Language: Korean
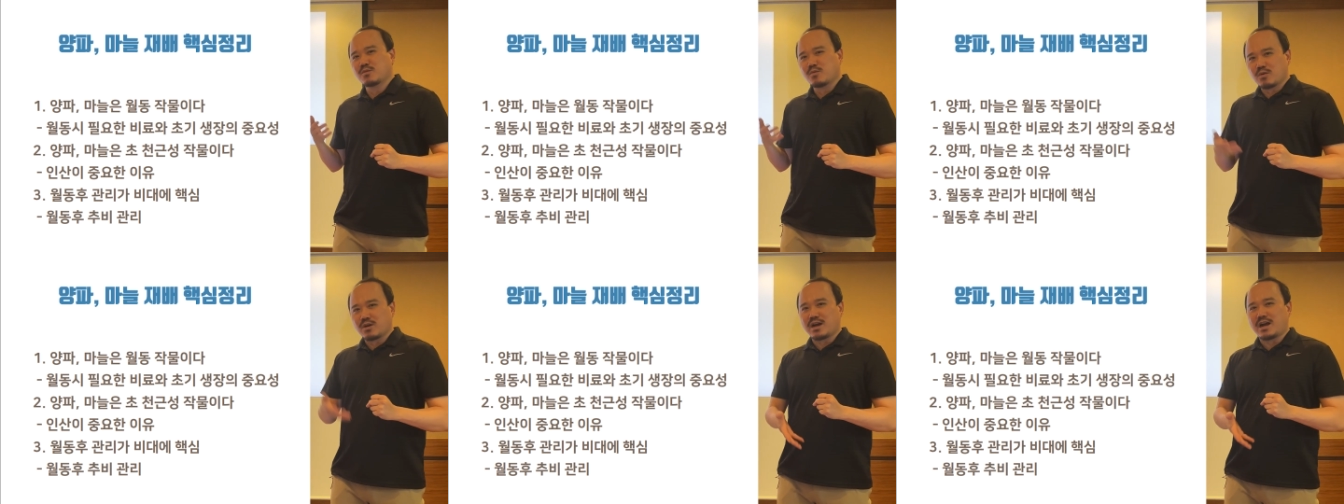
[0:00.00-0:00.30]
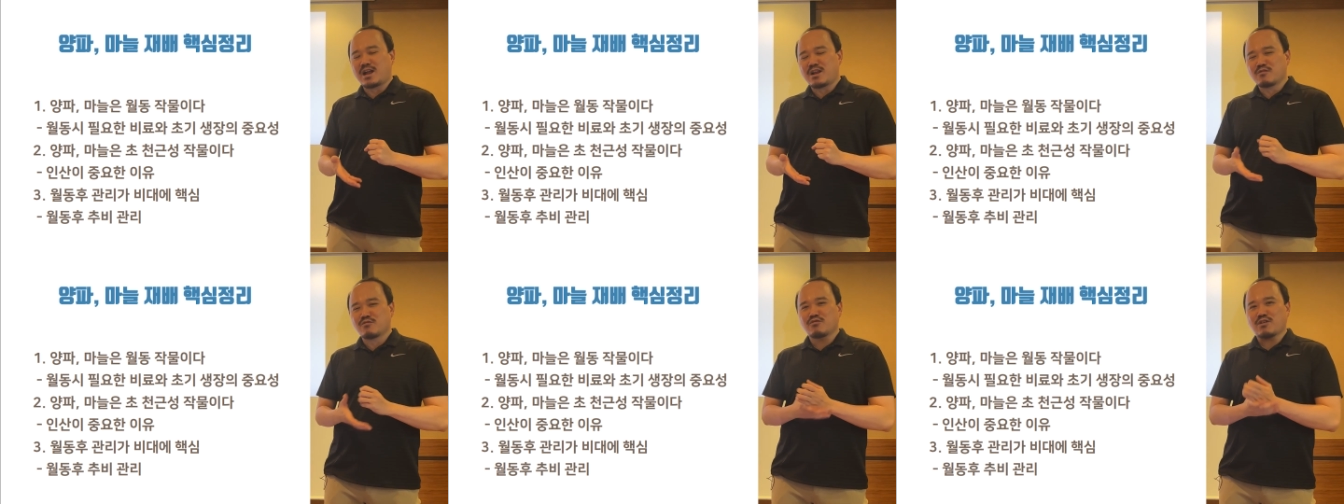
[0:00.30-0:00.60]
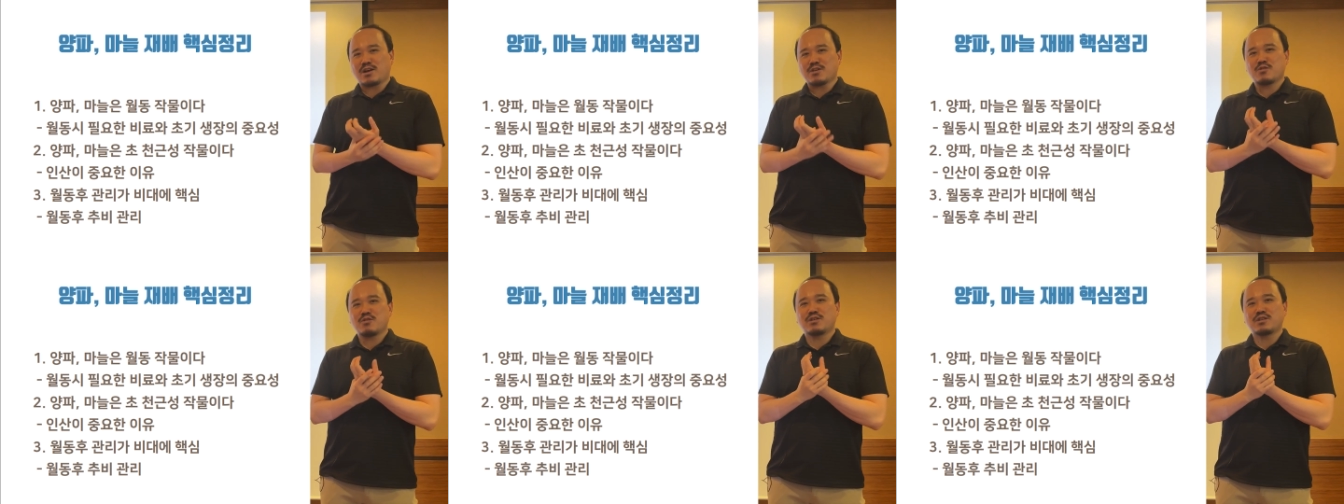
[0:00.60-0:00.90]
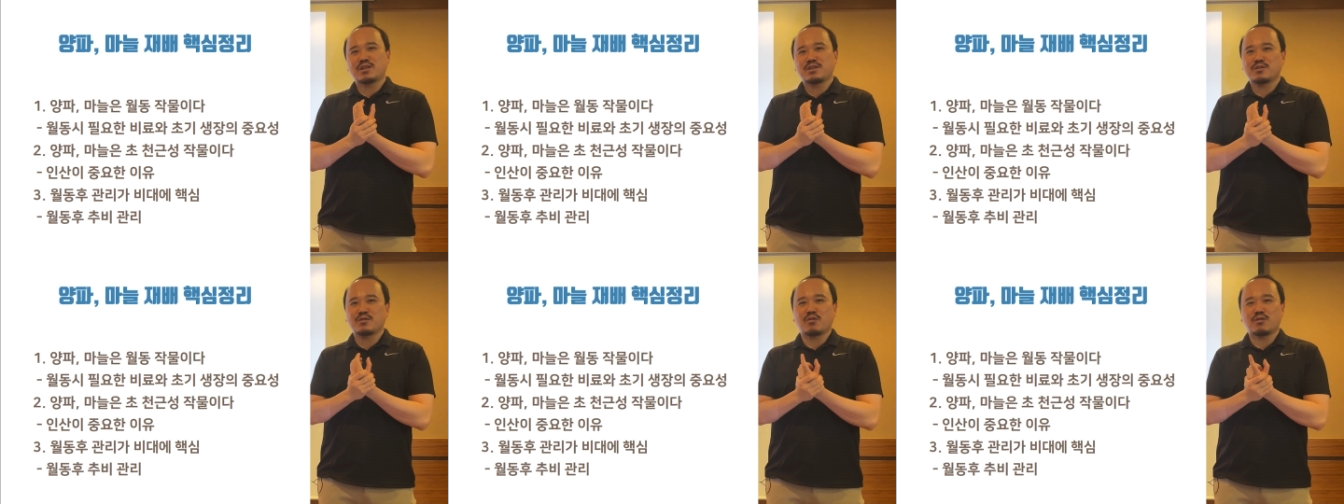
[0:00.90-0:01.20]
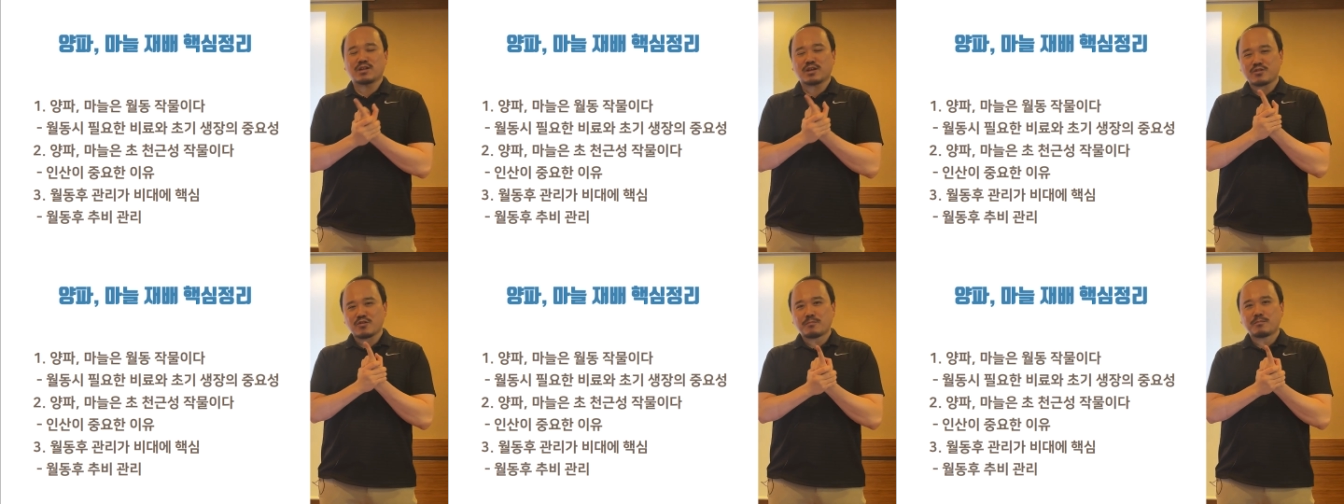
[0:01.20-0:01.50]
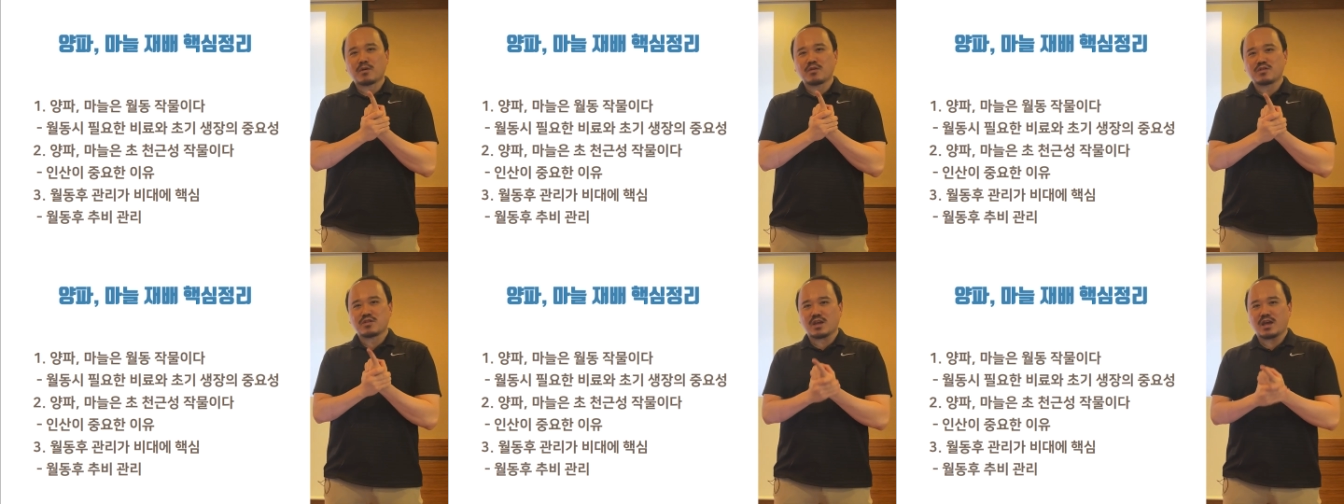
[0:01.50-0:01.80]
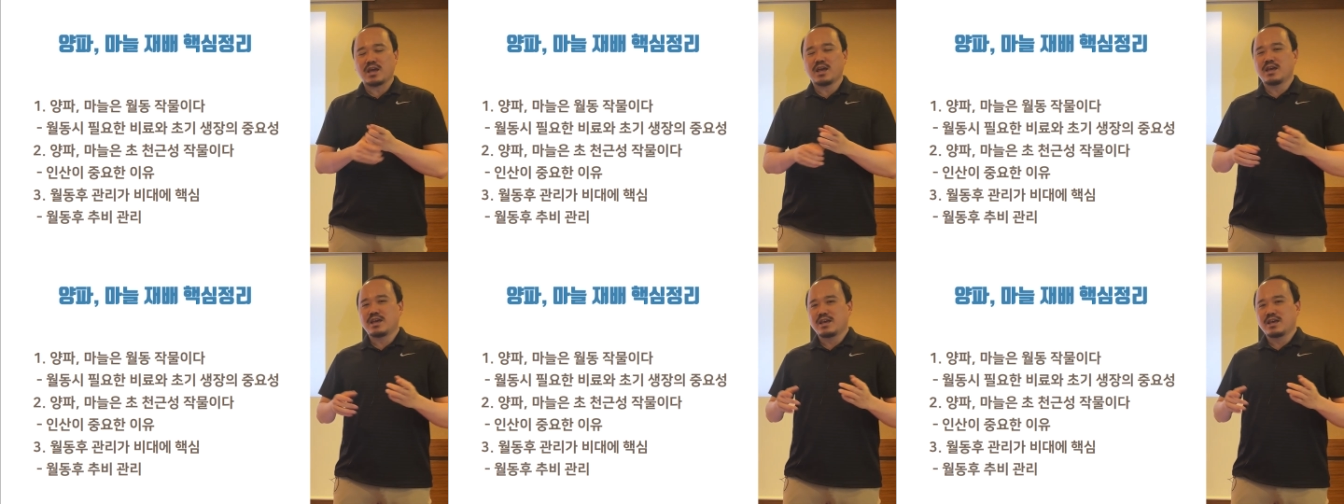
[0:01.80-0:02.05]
꼭 알고 가셔야 되는 거 일단 첫 번째